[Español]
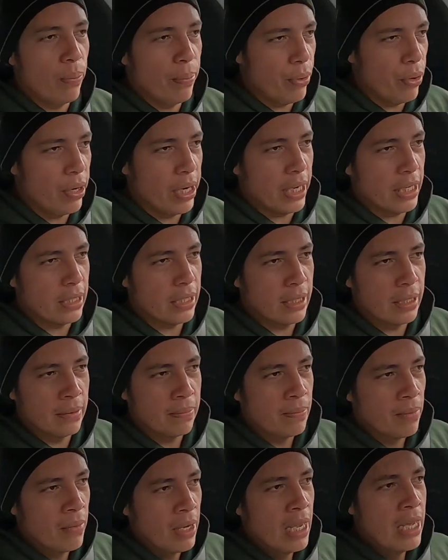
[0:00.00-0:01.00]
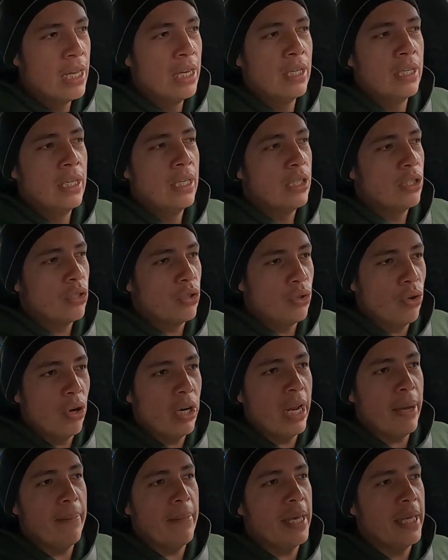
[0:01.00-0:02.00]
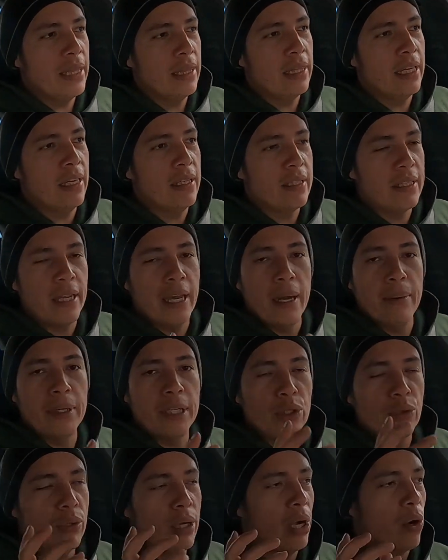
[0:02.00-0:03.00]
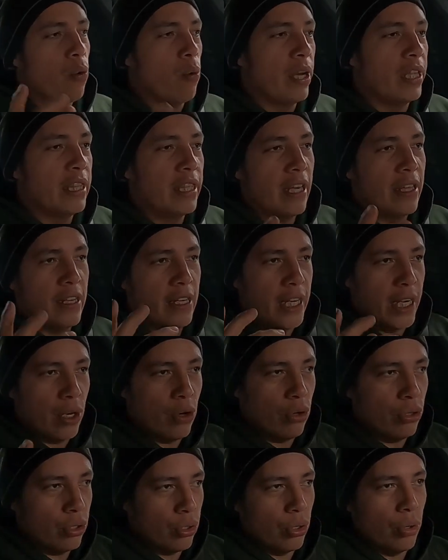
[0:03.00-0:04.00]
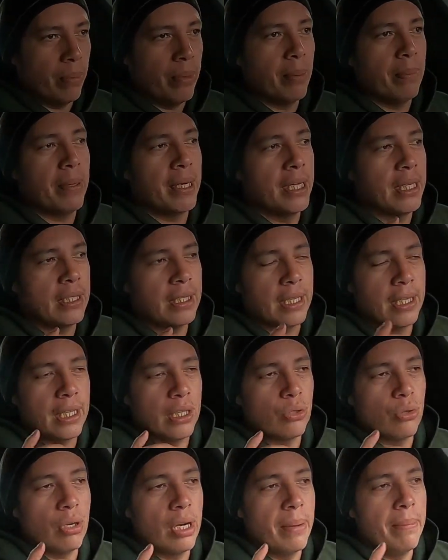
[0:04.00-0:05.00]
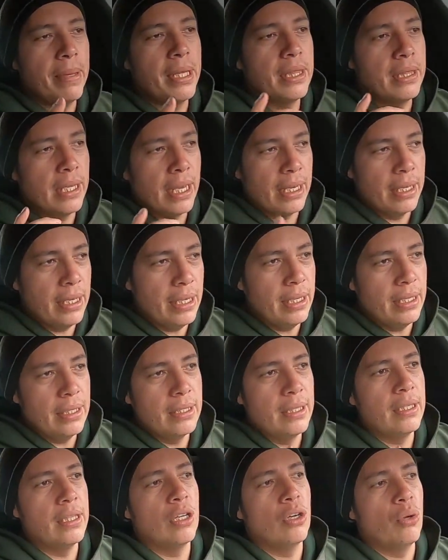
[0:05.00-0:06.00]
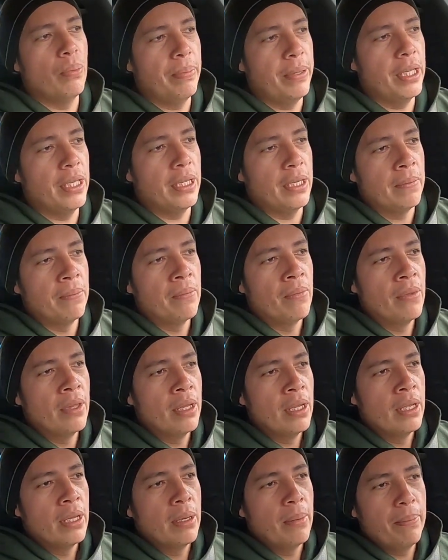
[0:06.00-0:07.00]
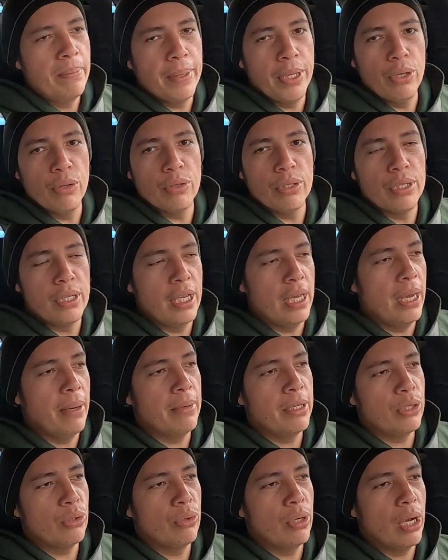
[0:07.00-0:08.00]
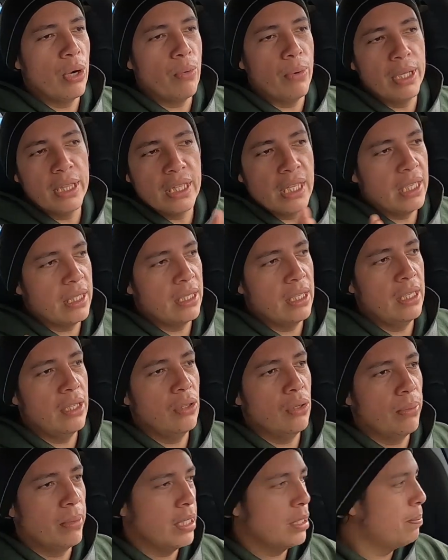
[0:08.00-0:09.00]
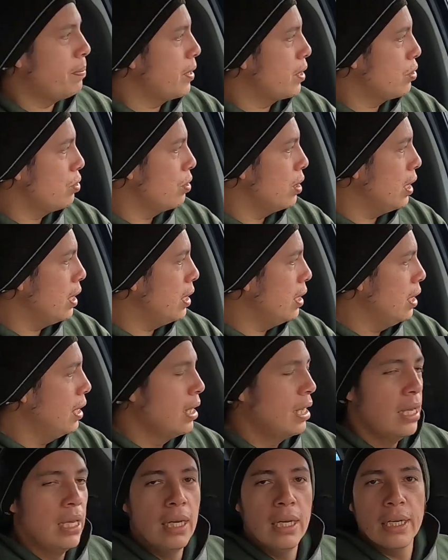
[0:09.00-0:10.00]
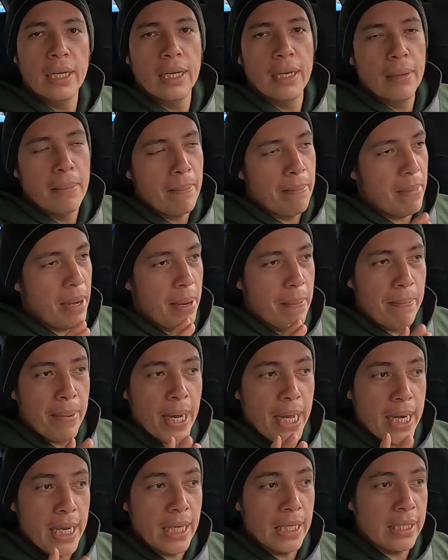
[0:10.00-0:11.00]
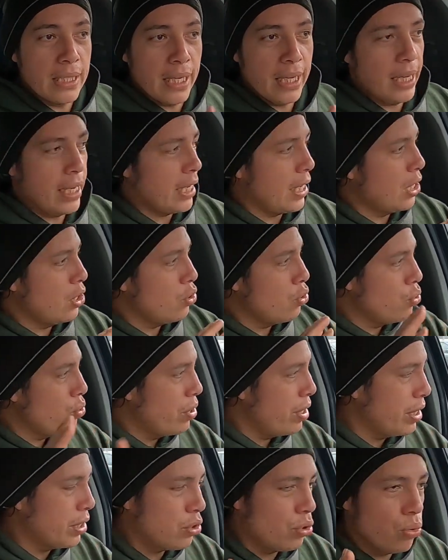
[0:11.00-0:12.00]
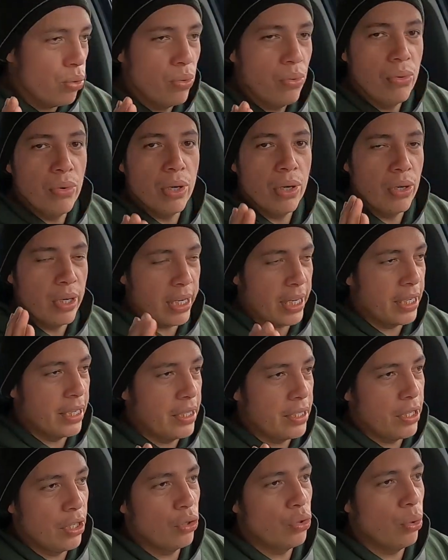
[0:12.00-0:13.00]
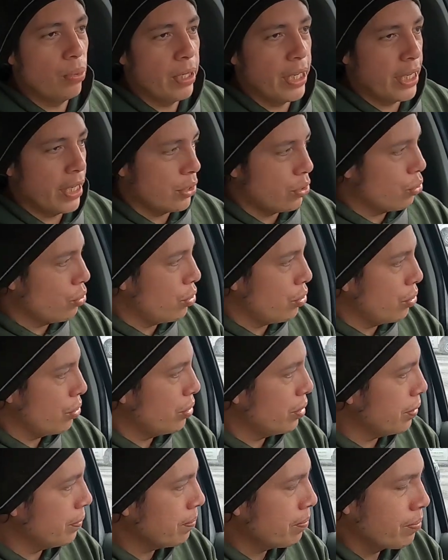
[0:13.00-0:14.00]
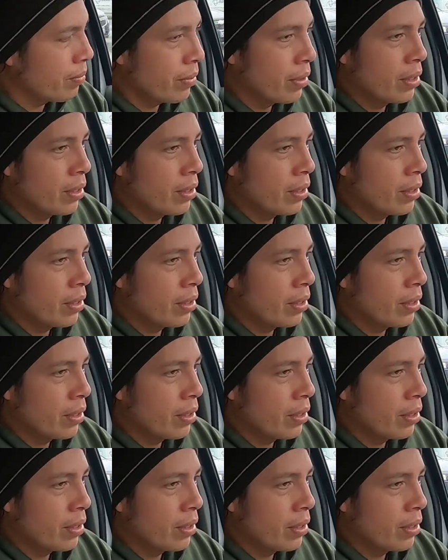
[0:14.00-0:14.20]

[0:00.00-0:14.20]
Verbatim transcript: que lo pongas. Solamente si abres una cuenta de negocio, me parece que solamente ahí si te lo pide. Pero si abres una cuenta así nomás personal, me parece que no es un requisito obligatorio, ¿eh?